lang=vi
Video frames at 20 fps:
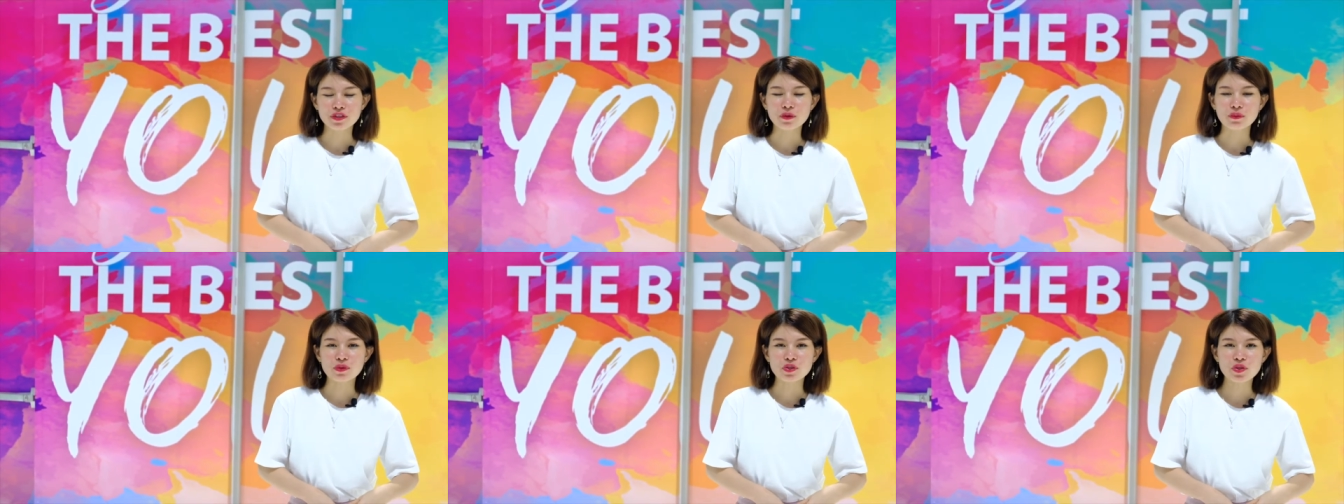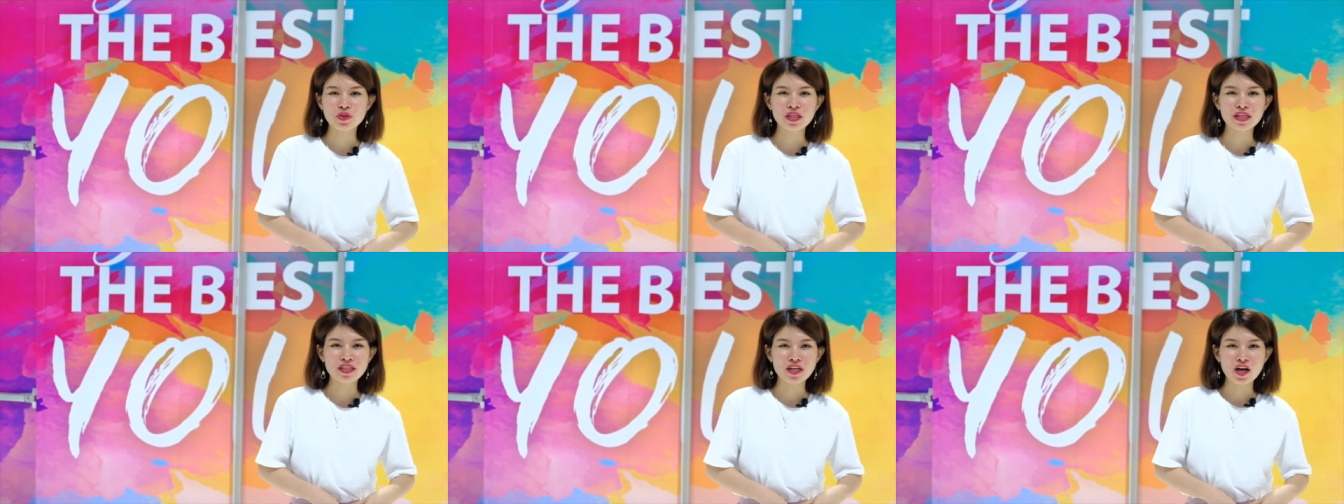dụng
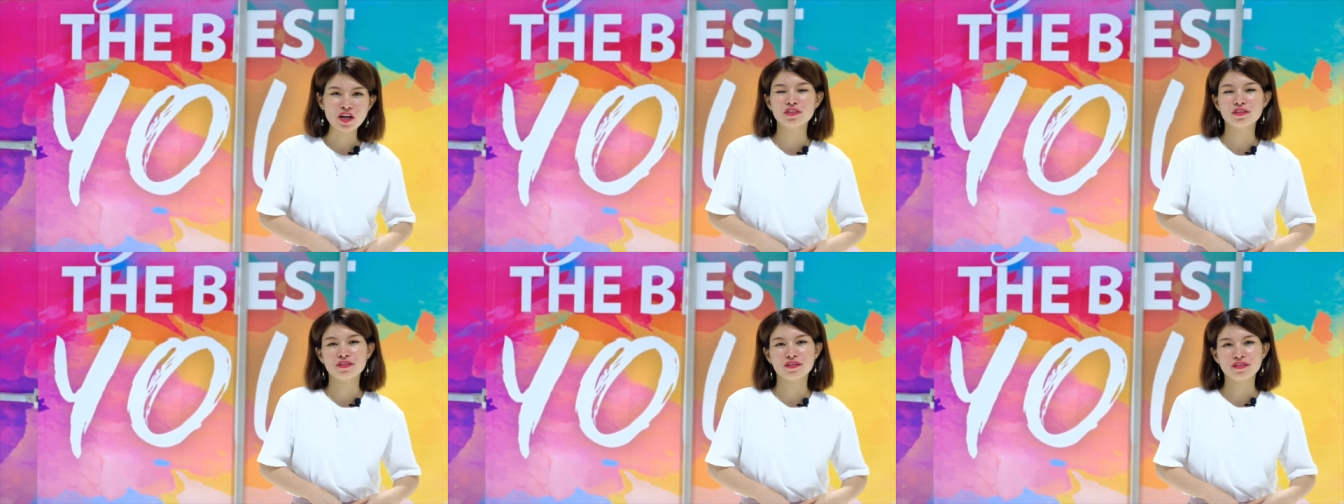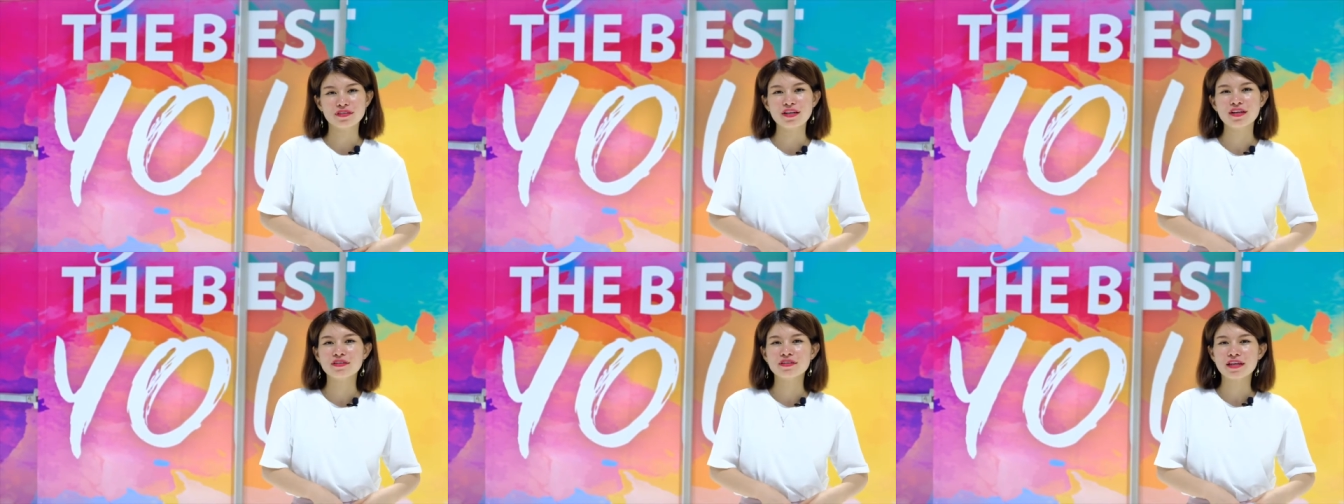số tiền đó,
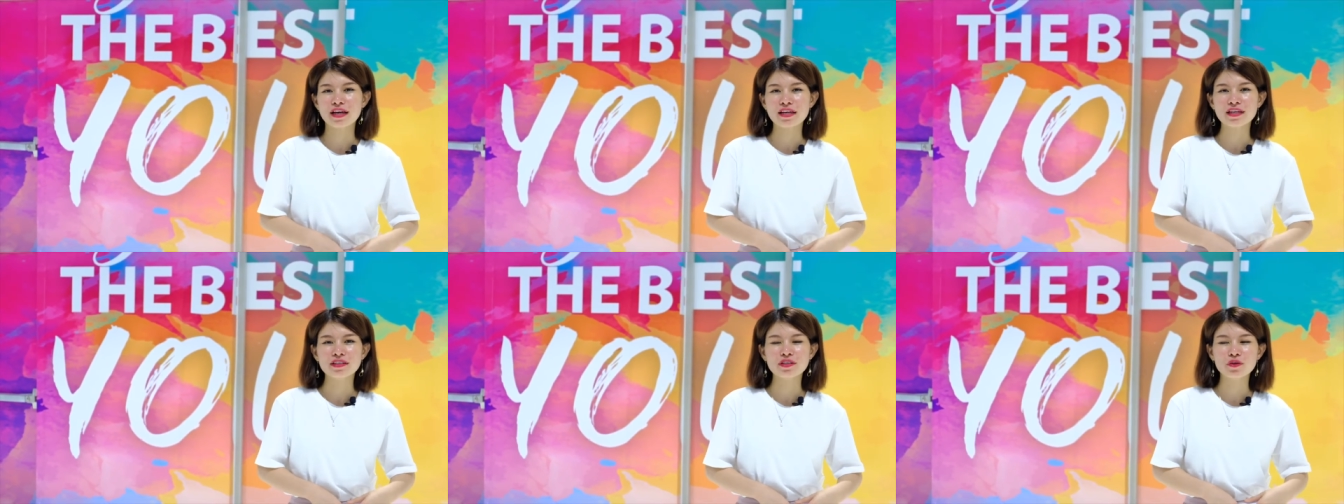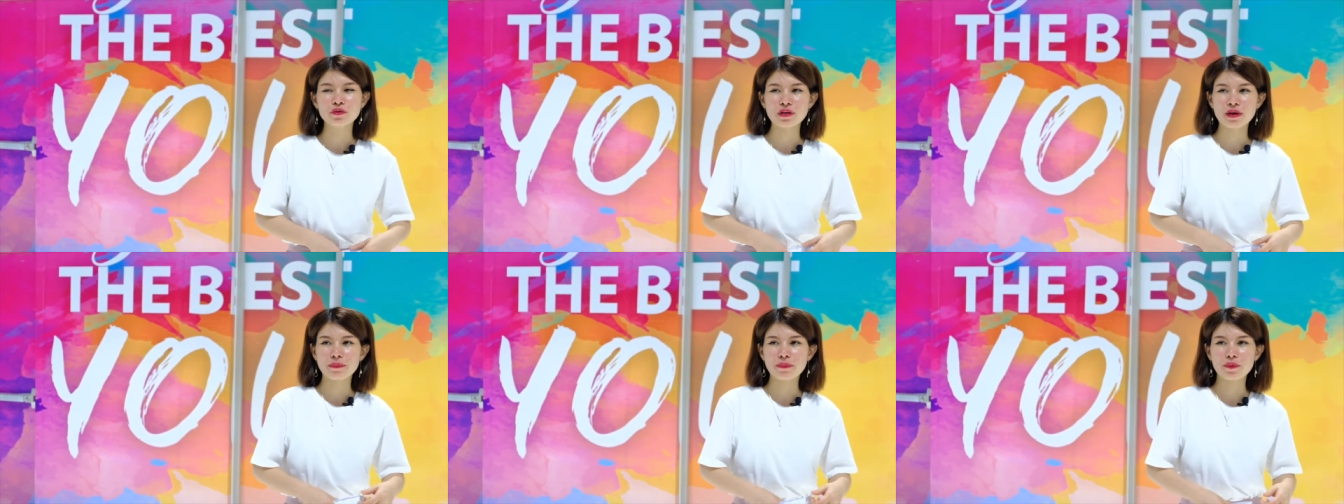nhân cái
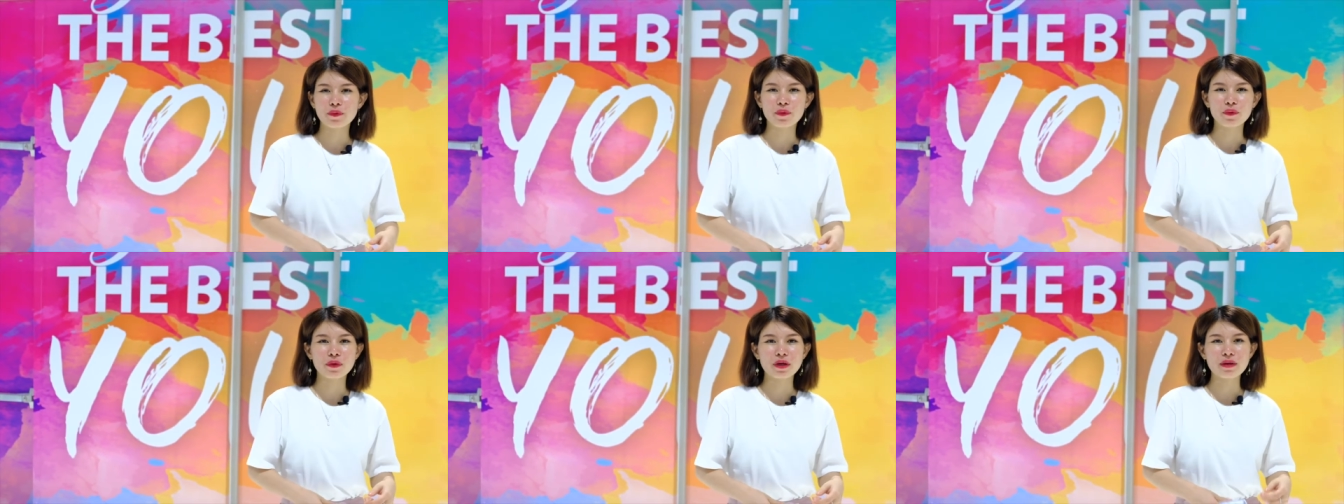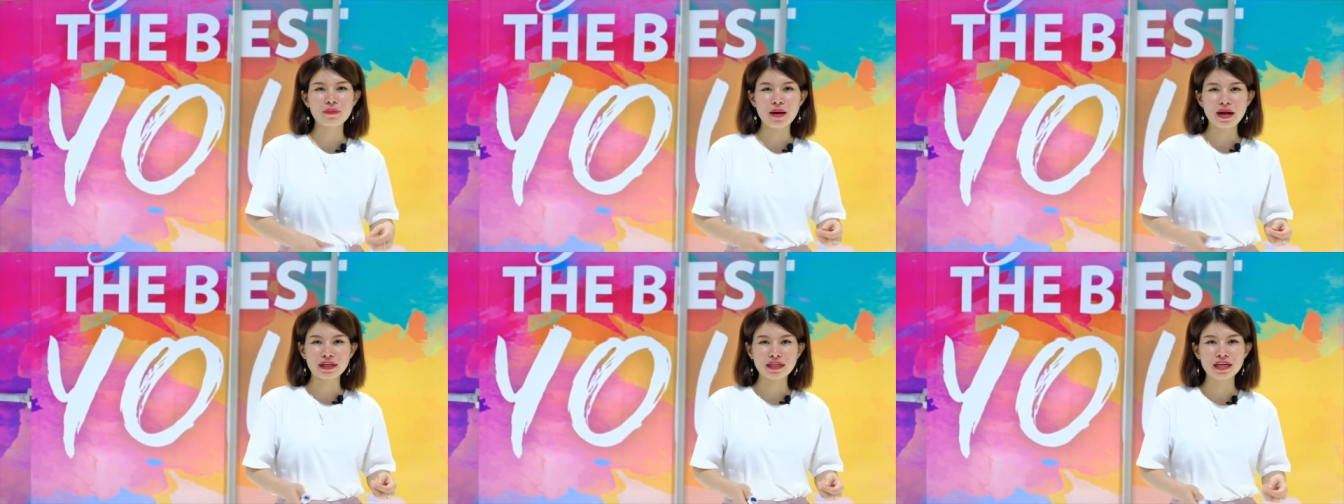thu nhập của
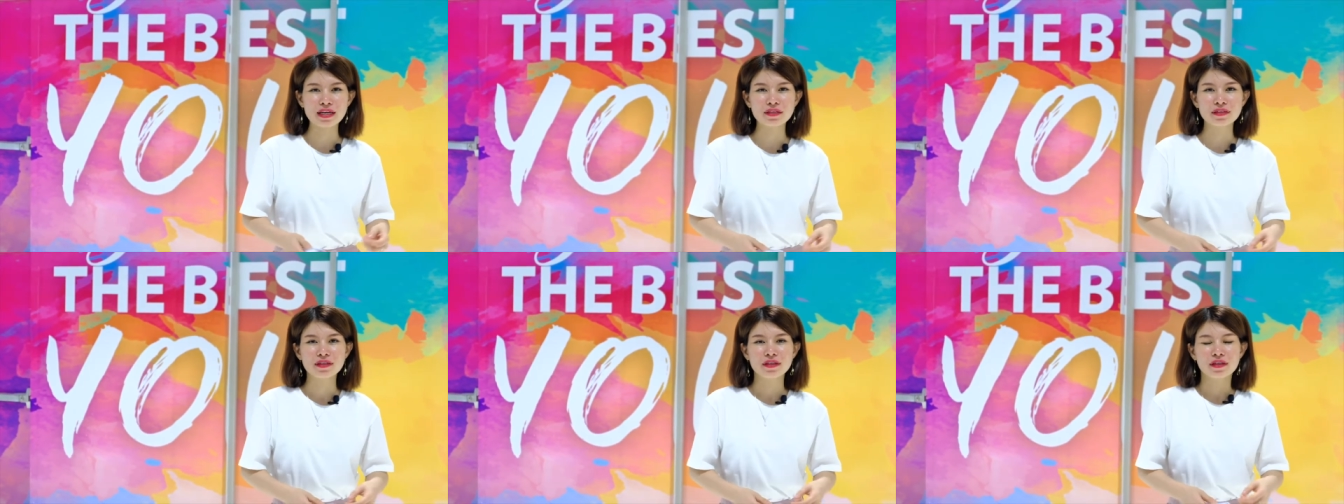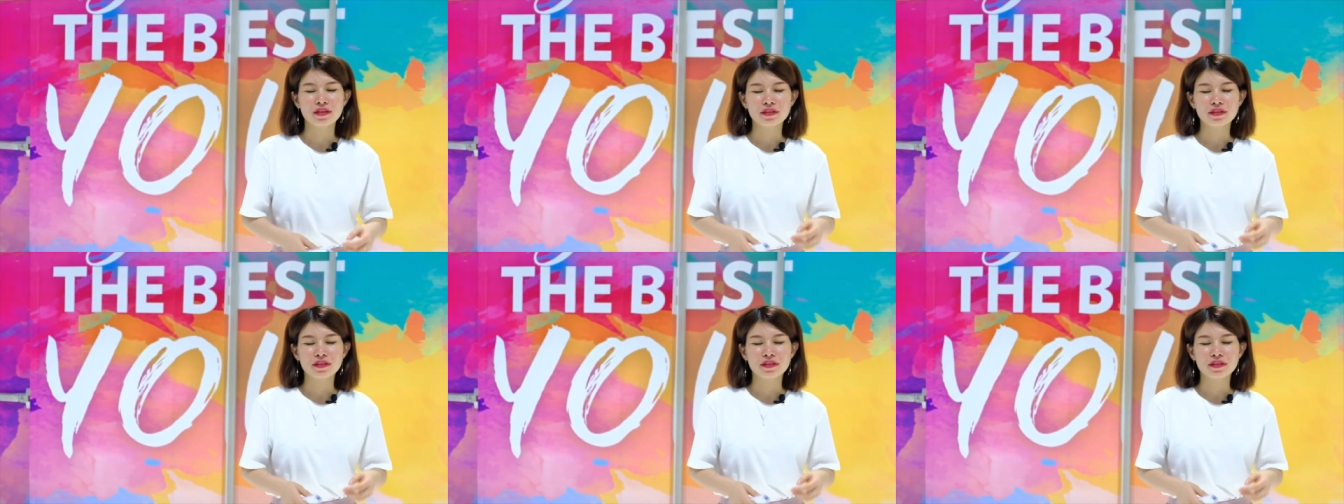các bạn lên,